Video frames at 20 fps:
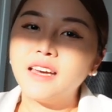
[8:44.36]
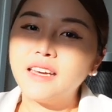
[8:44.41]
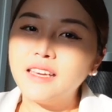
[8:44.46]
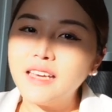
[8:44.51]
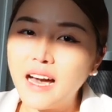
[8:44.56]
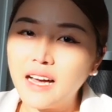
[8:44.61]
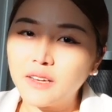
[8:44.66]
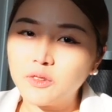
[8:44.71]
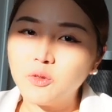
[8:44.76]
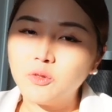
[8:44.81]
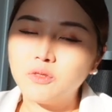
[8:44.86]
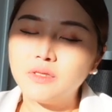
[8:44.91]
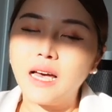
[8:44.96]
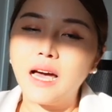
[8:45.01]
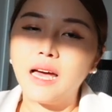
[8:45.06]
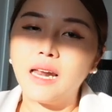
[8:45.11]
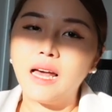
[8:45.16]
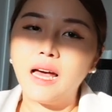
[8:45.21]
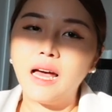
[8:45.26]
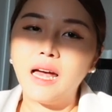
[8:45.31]
อยากดูสา
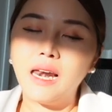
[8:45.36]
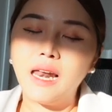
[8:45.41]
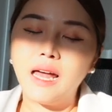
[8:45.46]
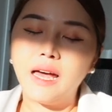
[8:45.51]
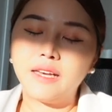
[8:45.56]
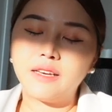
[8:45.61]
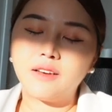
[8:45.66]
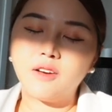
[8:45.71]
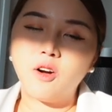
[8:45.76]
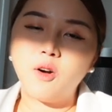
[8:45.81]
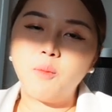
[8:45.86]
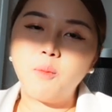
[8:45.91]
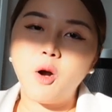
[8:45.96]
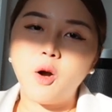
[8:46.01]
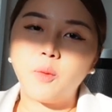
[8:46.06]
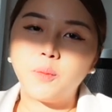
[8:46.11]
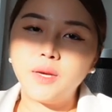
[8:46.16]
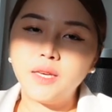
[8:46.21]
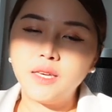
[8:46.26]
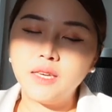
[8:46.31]
ระอะไรก็บอ
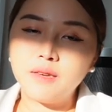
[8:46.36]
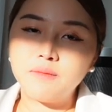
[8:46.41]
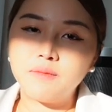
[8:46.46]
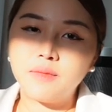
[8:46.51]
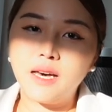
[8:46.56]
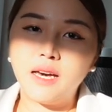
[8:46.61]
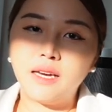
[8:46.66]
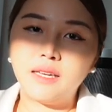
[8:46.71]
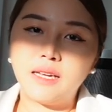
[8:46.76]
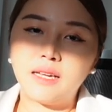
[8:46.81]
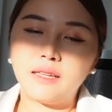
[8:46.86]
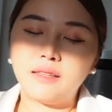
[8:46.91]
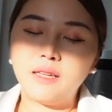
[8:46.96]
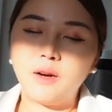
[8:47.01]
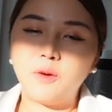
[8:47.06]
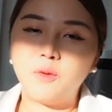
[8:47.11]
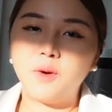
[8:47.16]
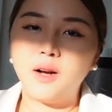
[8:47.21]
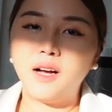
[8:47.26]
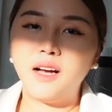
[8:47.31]
กพี่คิมได้นะแต่
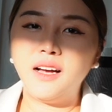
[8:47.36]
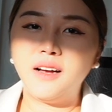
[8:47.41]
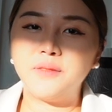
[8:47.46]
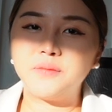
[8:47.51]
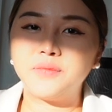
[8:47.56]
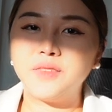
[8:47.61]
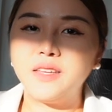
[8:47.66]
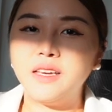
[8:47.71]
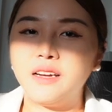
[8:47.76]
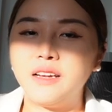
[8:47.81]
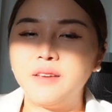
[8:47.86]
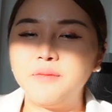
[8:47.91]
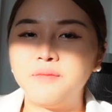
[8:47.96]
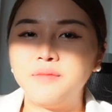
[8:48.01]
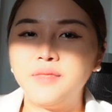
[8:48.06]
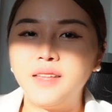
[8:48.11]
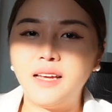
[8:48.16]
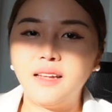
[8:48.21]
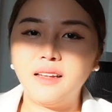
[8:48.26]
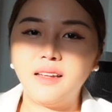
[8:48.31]
ว่าคลิป
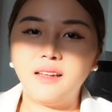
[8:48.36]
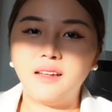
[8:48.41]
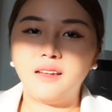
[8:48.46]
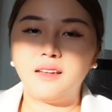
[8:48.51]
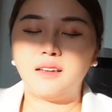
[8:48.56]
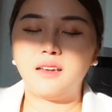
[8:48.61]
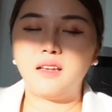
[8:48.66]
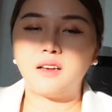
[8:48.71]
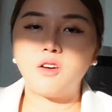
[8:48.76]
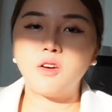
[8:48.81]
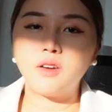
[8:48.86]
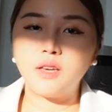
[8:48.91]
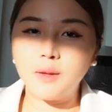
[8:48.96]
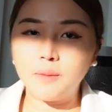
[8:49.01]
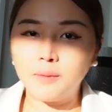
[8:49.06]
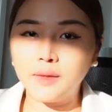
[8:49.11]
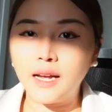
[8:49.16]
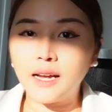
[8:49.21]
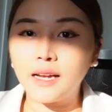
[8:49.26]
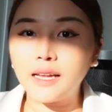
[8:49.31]
หน้าแล้วก็คลิป
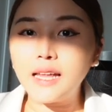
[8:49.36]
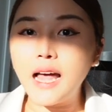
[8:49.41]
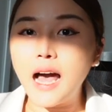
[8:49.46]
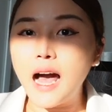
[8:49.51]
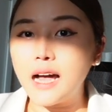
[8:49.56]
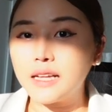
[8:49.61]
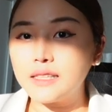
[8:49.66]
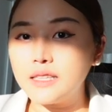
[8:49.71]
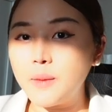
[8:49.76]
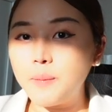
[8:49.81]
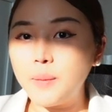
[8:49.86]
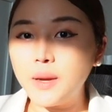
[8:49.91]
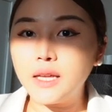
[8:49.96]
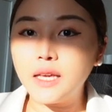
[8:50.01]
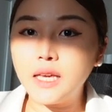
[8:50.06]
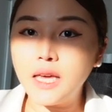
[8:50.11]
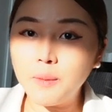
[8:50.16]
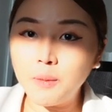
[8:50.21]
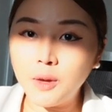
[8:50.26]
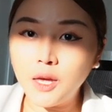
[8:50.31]
ต่างๆจะเป็น
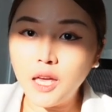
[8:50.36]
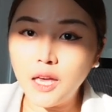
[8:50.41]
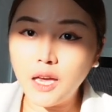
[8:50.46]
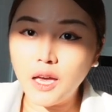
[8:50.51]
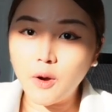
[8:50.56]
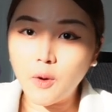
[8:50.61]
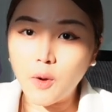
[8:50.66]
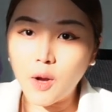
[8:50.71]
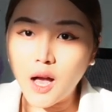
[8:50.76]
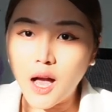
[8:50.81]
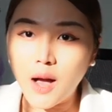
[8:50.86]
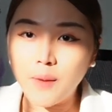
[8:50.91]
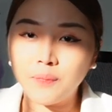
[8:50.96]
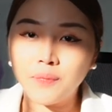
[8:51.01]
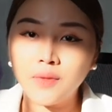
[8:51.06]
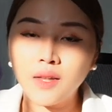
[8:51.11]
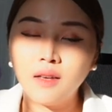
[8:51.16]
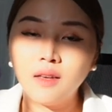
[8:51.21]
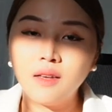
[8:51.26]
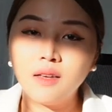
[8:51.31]
คลิปเกี่ยวกับ
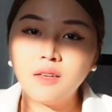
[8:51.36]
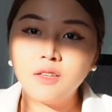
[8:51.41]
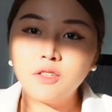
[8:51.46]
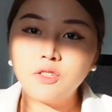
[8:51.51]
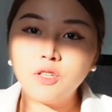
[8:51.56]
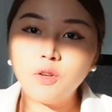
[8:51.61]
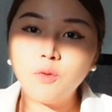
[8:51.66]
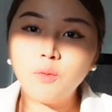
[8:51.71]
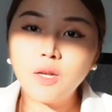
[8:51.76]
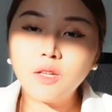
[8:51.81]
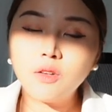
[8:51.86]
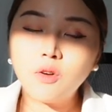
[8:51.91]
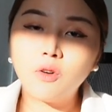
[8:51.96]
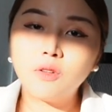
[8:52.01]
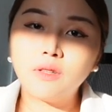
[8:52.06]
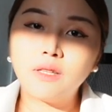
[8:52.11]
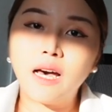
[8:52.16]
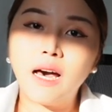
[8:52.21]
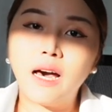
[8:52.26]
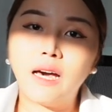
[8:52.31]
ชีวิตค
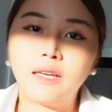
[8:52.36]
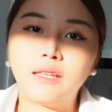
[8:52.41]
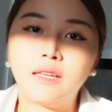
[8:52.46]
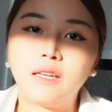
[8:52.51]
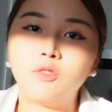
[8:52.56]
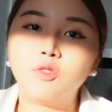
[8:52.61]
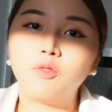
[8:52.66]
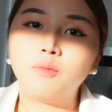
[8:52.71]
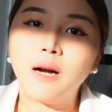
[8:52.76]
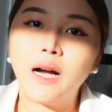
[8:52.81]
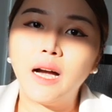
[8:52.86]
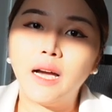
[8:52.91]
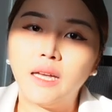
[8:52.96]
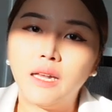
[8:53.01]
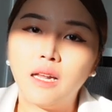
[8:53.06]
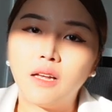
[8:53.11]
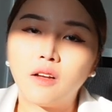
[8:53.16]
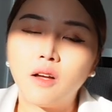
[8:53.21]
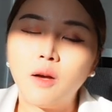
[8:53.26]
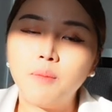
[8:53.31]
นไทยในดูไบ
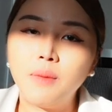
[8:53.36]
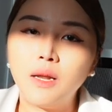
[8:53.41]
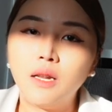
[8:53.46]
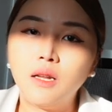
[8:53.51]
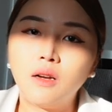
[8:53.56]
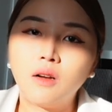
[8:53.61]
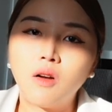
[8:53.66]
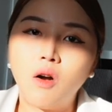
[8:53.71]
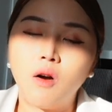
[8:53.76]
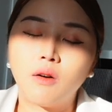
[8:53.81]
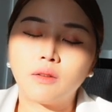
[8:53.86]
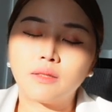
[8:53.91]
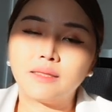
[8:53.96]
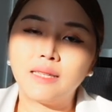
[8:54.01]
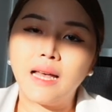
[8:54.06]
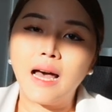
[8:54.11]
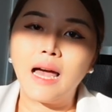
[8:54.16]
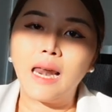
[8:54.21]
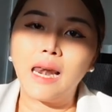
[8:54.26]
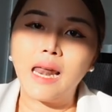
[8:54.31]
แล้วก็เป็นเรื่องของ
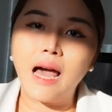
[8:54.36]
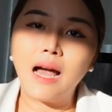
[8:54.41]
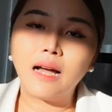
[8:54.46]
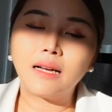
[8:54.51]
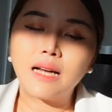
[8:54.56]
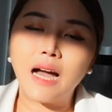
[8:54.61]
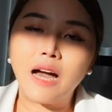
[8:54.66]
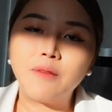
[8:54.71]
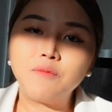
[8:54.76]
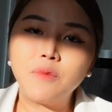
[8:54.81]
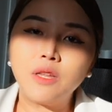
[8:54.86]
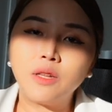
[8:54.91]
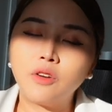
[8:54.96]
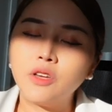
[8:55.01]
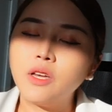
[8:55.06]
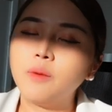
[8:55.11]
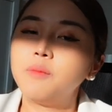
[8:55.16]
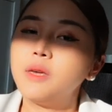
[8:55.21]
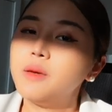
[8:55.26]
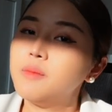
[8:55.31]
สาระการบินก็
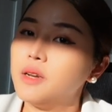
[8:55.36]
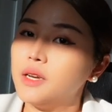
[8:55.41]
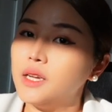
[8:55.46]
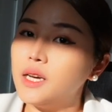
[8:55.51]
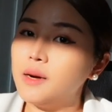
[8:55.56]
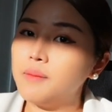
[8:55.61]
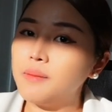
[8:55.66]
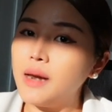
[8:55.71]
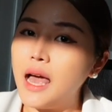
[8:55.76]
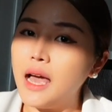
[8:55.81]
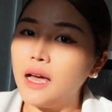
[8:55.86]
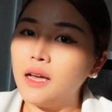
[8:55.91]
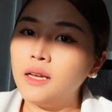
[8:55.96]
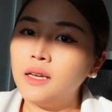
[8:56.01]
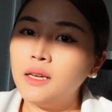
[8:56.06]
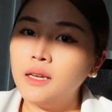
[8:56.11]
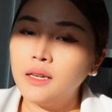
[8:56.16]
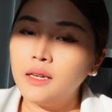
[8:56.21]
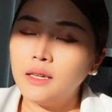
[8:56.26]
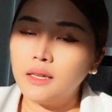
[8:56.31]
ยังมีเหมือนเดิมแหละ
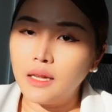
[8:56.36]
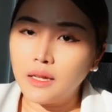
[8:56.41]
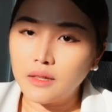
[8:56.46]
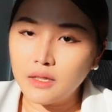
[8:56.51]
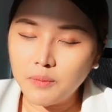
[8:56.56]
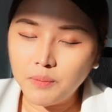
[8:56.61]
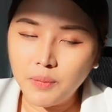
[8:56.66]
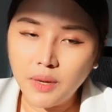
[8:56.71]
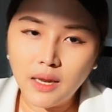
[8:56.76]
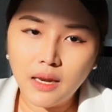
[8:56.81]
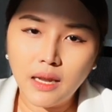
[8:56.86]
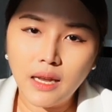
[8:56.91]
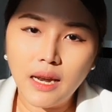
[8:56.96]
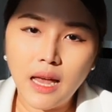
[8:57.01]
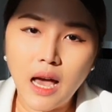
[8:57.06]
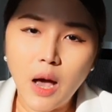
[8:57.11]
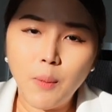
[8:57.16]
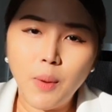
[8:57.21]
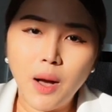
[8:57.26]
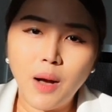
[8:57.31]
แต่จะเป็นในแน
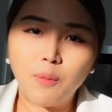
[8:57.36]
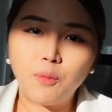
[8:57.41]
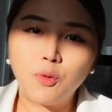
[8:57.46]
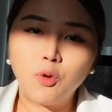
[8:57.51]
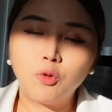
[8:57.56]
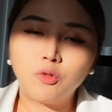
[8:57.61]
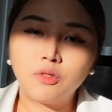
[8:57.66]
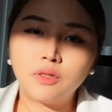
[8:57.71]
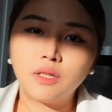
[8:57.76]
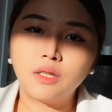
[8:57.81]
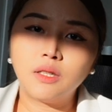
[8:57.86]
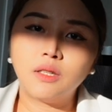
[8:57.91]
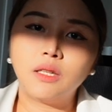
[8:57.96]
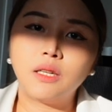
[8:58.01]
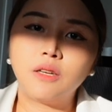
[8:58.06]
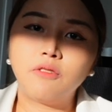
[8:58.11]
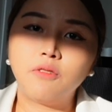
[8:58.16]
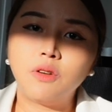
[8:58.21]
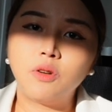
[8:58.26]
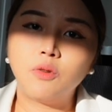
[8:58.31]
วแบบ user
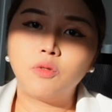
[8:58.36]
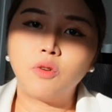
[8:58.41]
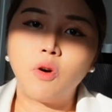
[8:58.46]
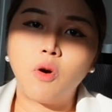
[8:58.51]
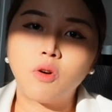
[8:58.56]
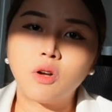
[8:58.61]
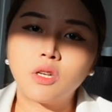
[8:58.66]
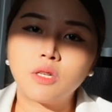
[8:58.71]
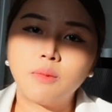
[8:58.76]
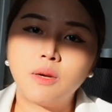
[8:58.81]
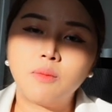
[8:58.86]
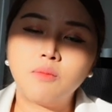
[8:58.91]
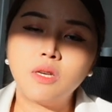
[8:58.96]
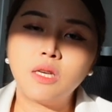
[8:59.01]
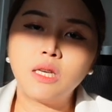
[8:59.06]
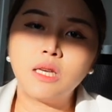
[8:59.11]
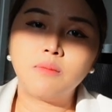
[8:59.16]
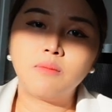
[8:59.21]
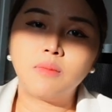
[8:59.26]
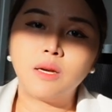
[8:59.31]
review เนาะก็จะเป็นพี่
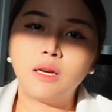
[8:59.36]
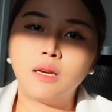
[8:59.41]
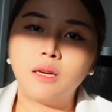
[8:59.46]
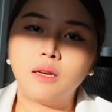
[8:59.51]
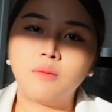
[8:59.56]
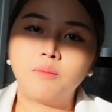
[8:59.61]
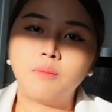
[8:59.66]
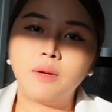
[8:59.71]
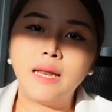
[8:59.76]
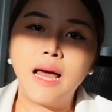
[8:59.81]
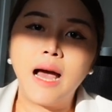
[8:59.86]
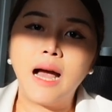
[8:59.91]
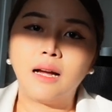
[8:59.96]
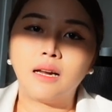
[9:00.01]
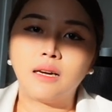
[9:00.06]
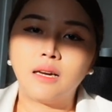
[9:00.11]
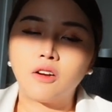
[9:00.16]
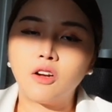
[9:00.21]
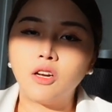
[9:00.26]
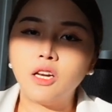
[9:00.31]
คิมไปไปนั่ง
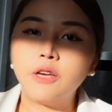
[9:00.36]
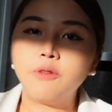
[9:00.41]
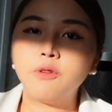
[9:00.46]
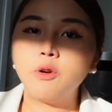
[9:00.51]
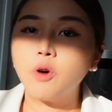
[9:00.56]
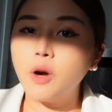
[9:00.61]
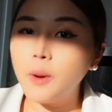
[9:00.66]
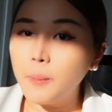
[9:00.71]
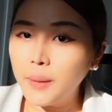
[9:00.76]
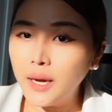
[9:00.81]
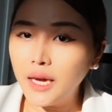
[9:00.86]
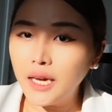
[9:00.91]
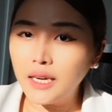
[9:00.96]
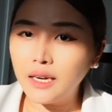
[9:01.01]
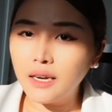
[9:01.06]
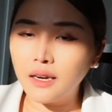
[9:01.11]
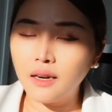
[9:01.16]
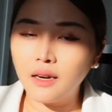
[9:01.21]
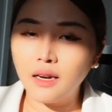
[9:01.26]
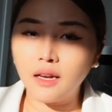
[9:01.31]
แล้วก็รีวิวเครื่องบิน
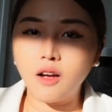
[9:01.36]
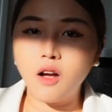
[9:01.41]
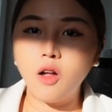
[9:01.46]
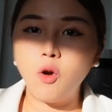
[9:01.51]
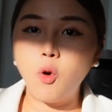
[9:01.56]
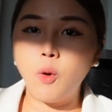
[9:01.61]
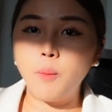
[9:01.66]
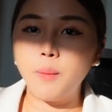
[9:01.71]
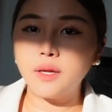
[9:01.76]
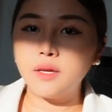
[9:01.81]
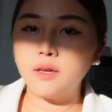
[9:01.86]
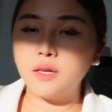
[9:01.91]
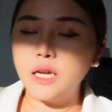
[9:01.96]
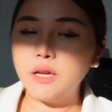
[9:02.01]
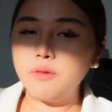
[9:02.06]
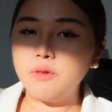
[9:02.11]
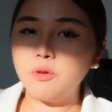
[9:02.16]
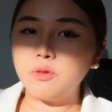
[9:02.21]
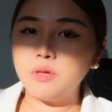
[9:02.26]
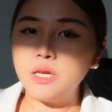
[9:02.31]
แล้วก็รวมไปถึงรี
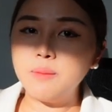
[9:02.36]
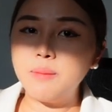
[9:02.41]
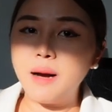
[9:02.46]
วิวที่